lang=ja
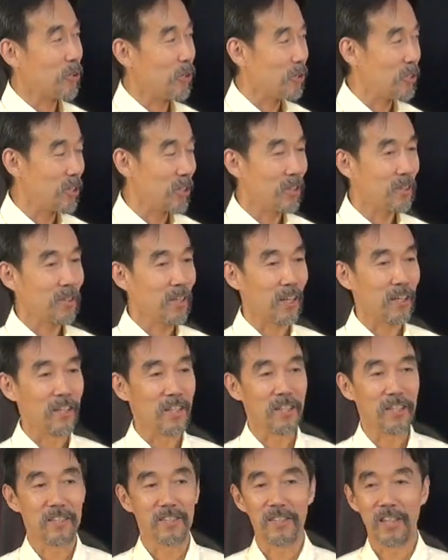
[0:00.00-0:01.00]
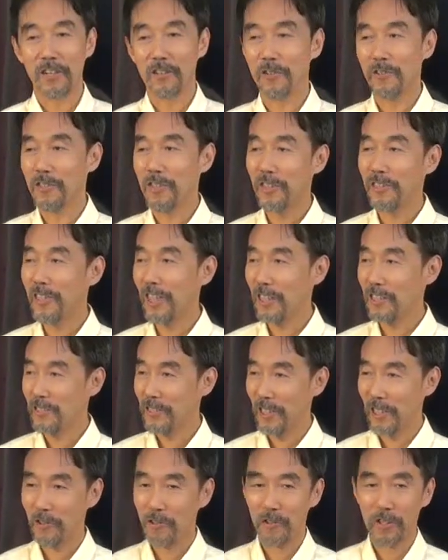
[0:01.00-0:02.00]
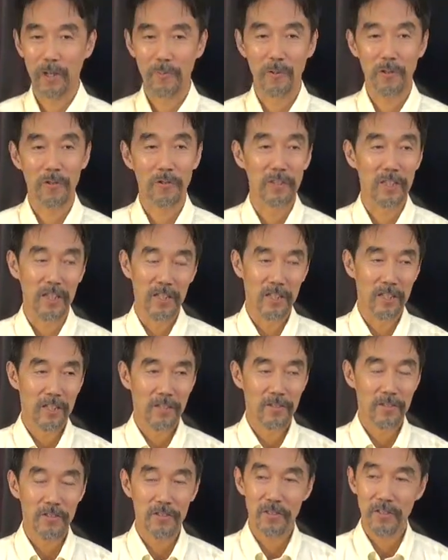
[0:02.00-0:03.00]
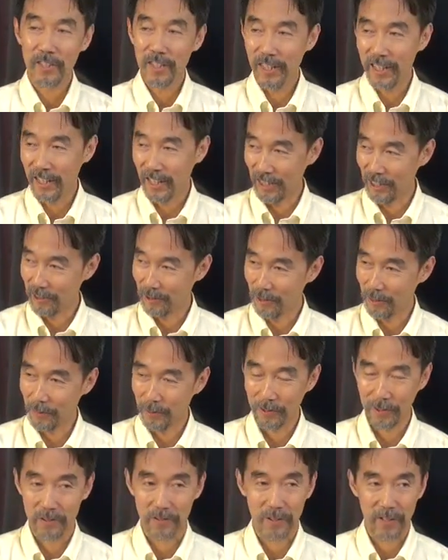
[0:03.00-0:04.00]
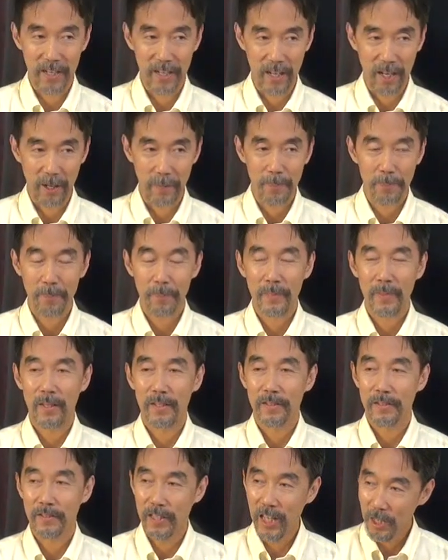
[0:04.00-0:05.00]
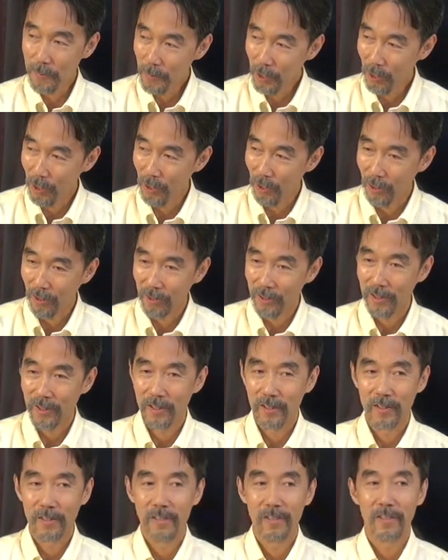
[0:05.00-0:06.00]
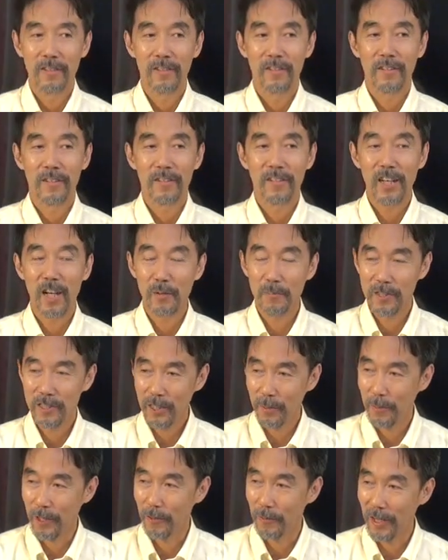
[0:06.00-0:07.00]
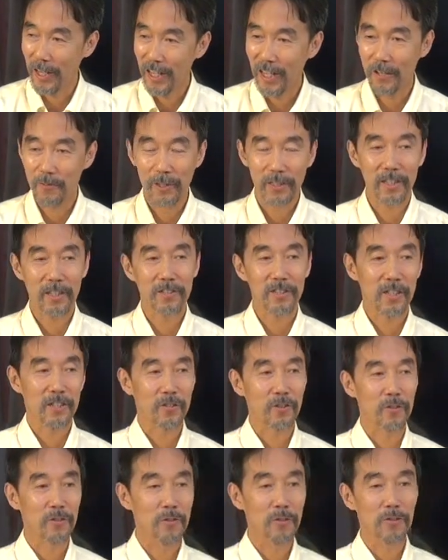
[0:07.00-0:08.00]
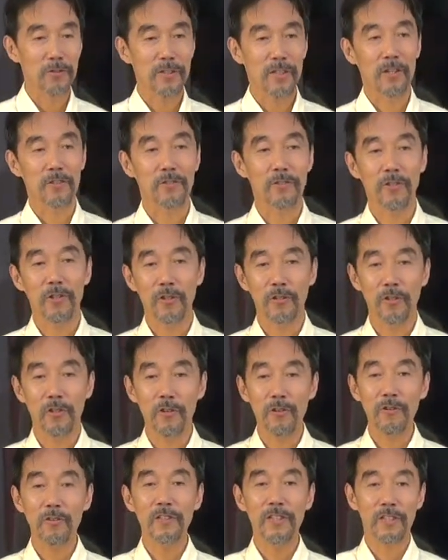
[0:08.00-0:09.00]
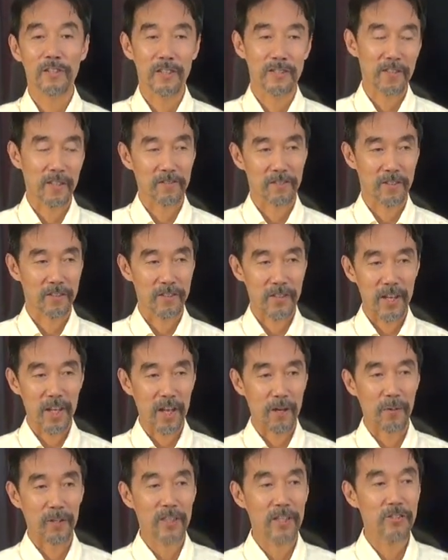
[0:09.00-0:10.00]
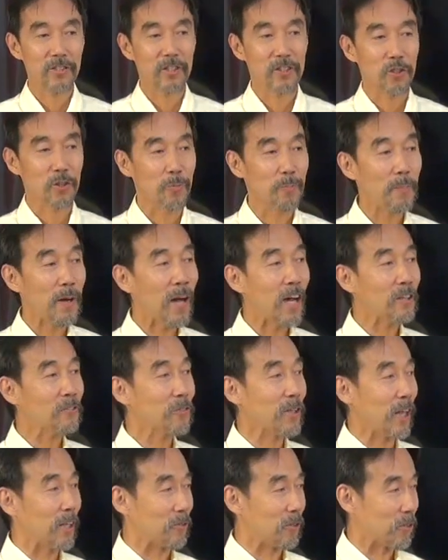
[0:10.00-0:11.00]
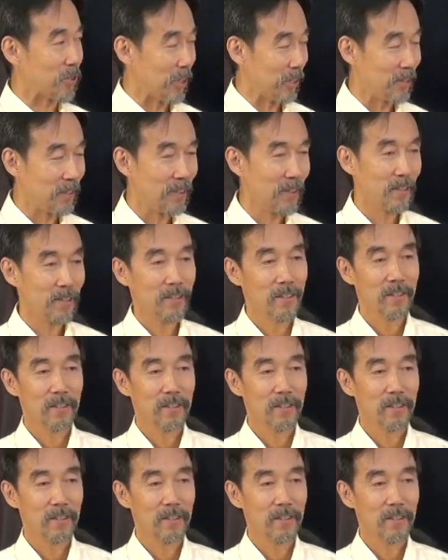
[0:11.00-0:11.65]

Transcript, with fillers: 小石をいじったり砂利をいじったりしてるようなものに過ぎないと思うんですねでも神様は私たちのお父さんはそれを喜んでくださるんですね私たちをパートナーとし